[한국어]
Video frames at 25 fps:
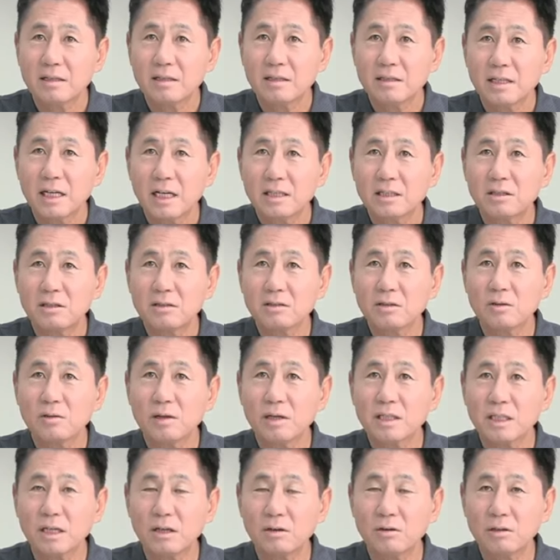
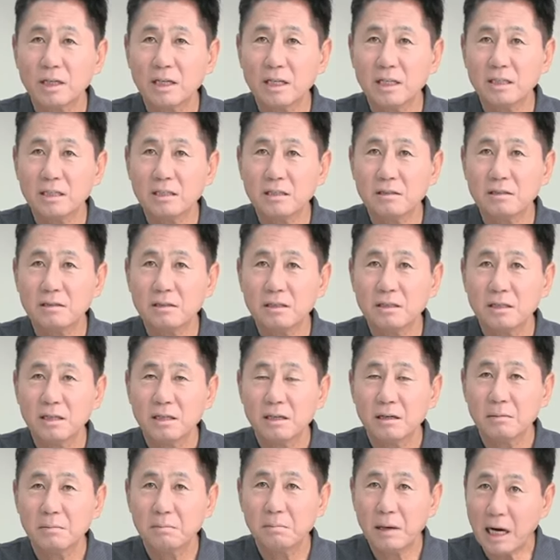대전과 서울에 있는
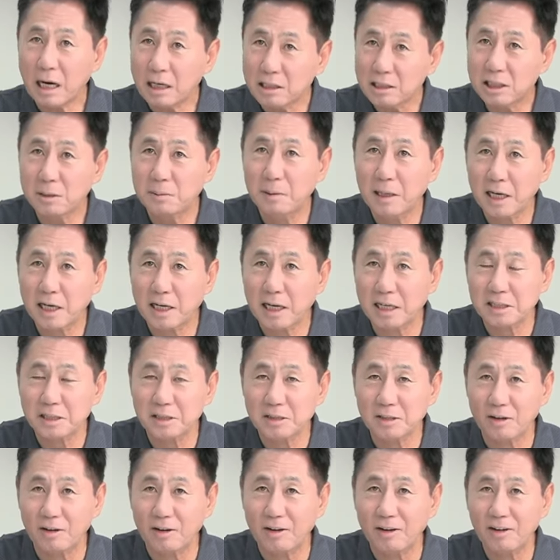빵집에
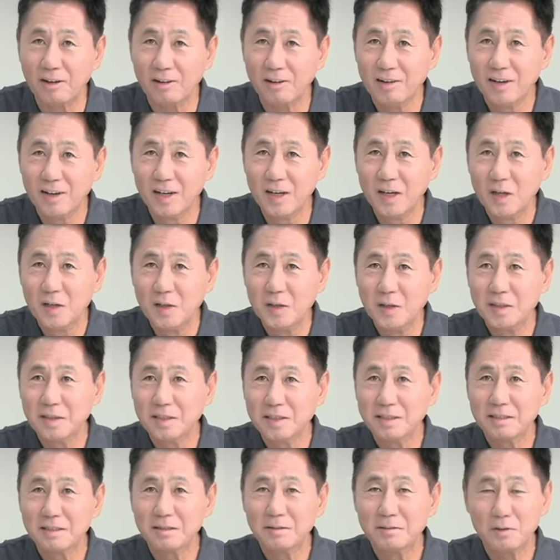가서
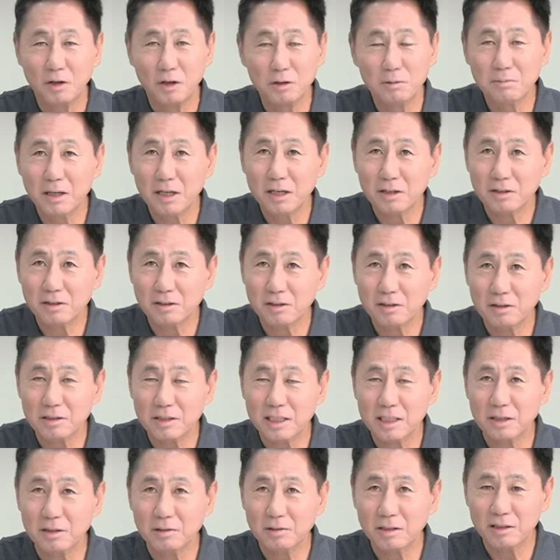얼마를
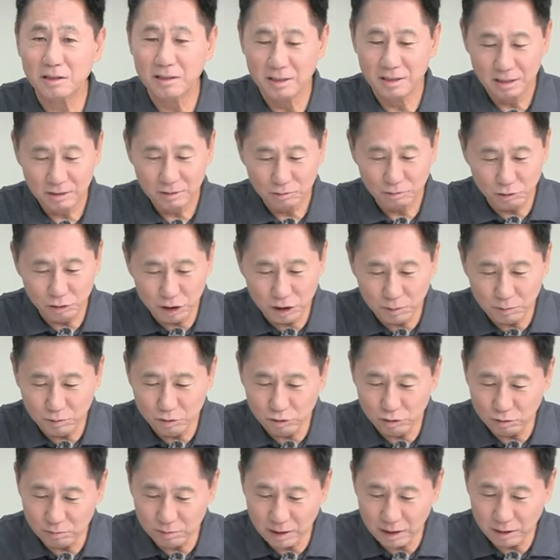긁었다고요?
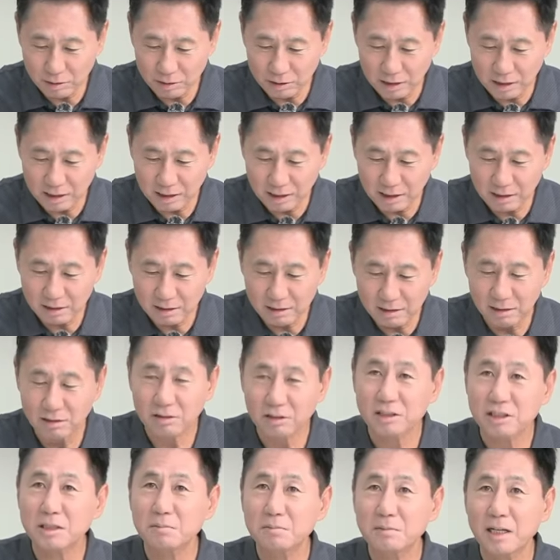96만 원인가를
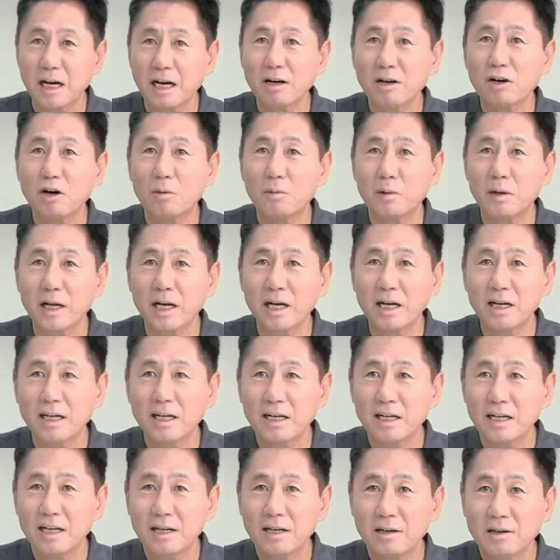긁었습니다. 한꺼번에.
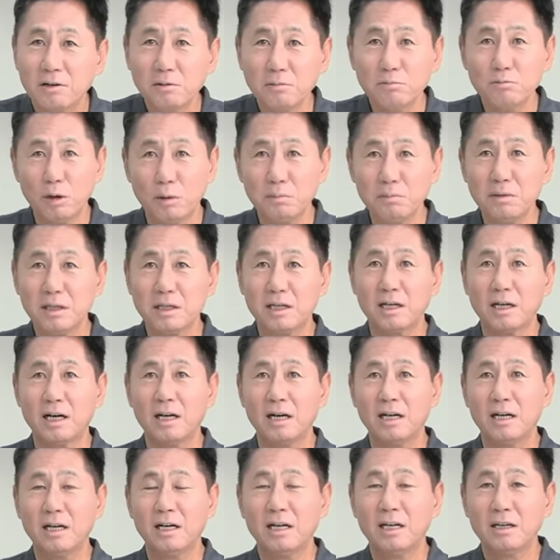그럼 뭡니까?
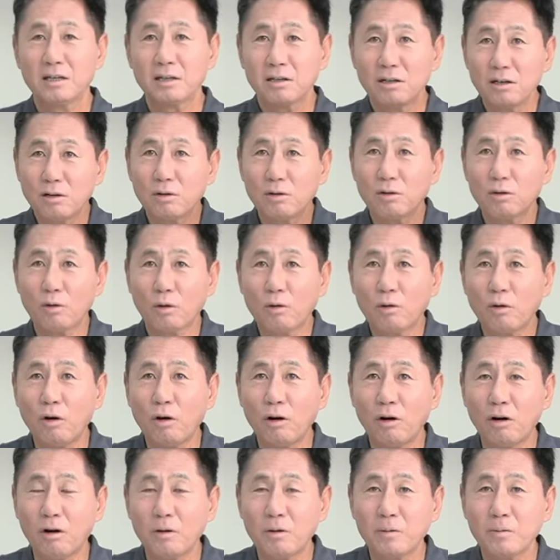
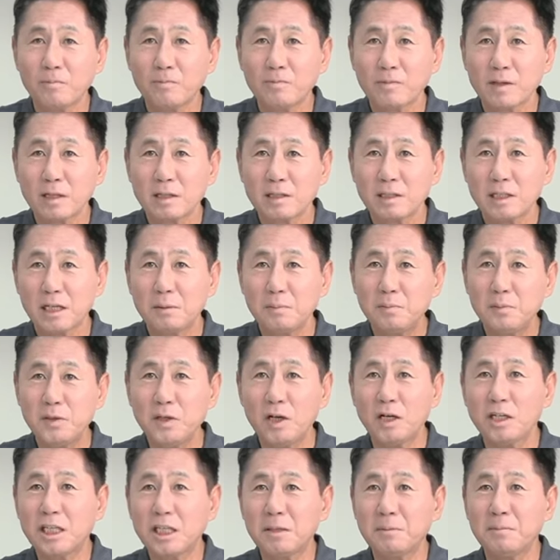긁어놓고 자기
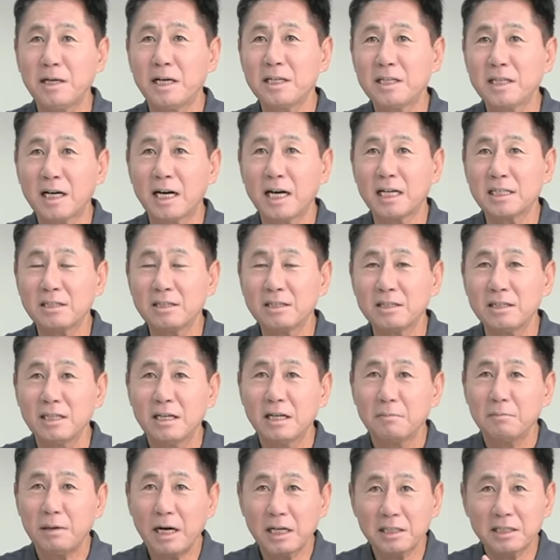필요할 때마다 가서
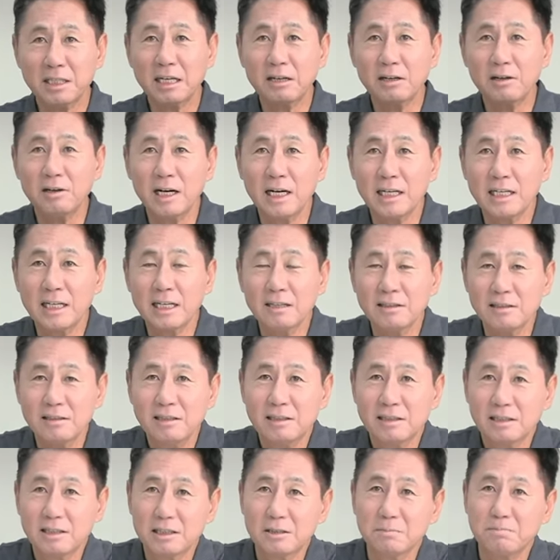빵 산 거 아니에요?
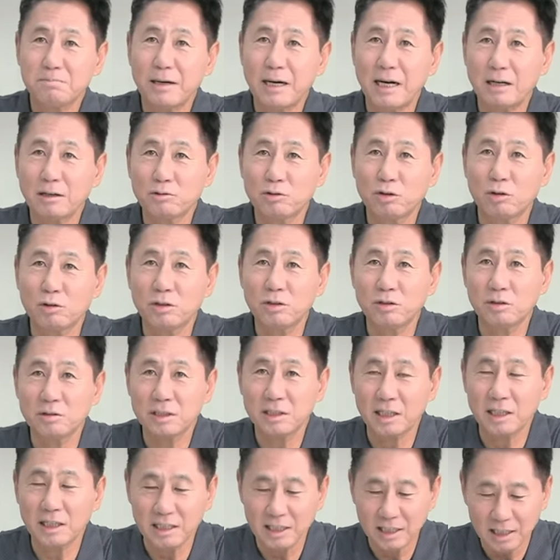그래서 빵통이
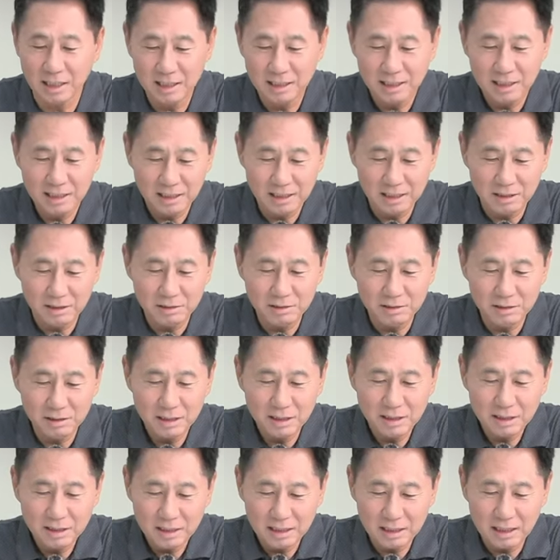연장이다. 이런
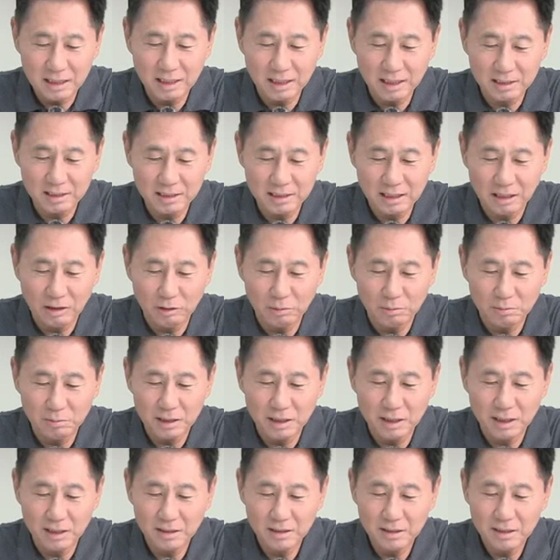얘기까지
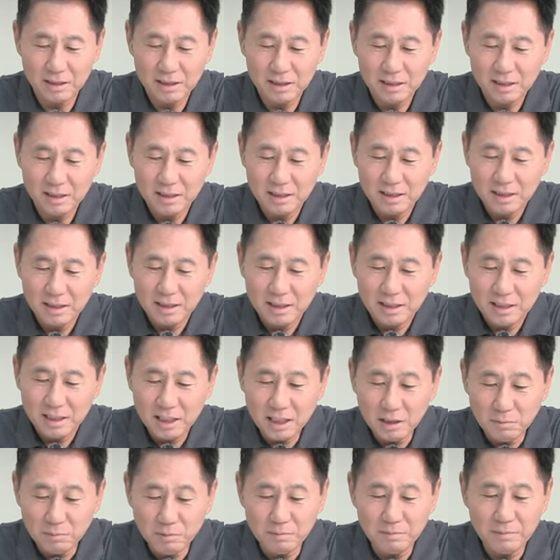나옵니다.
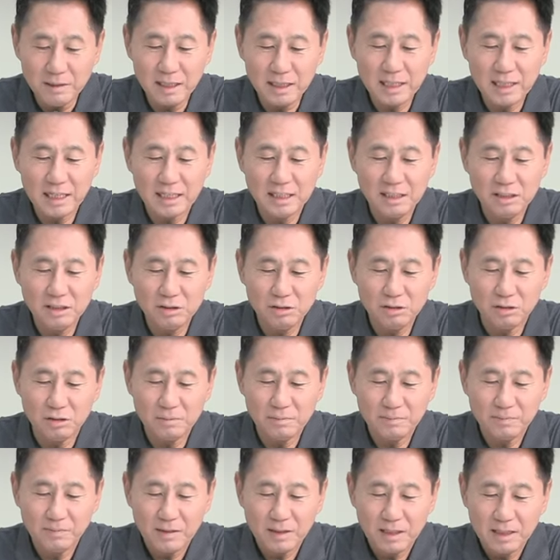이것뿐만이
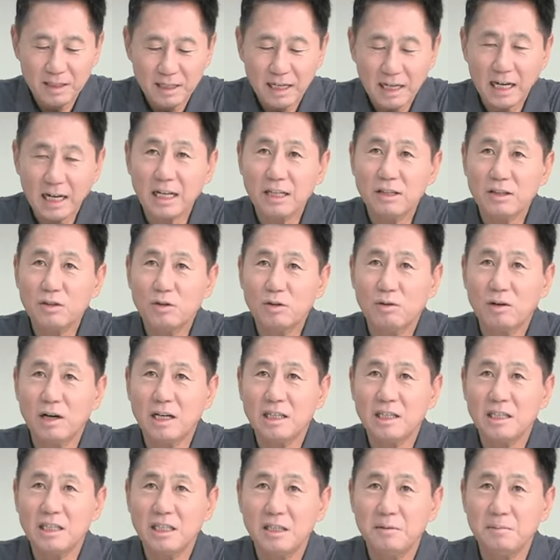아니죠. 한도가
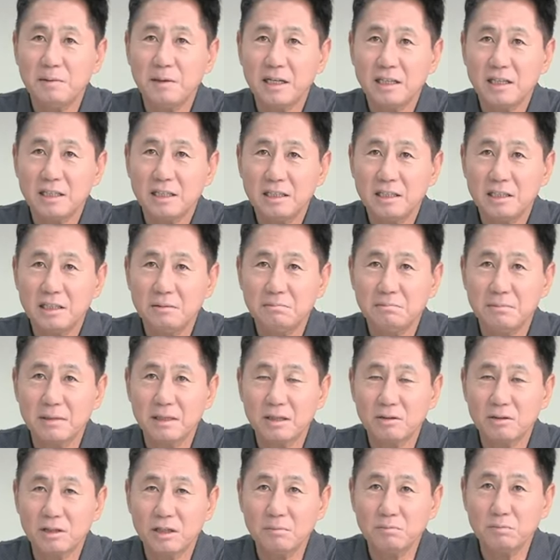
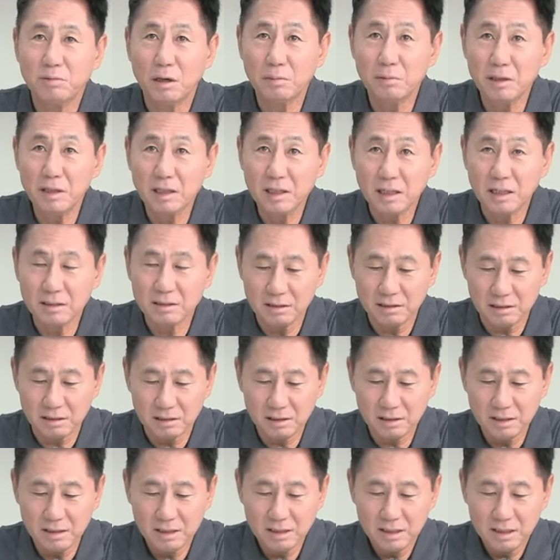220만 원인 법인카드를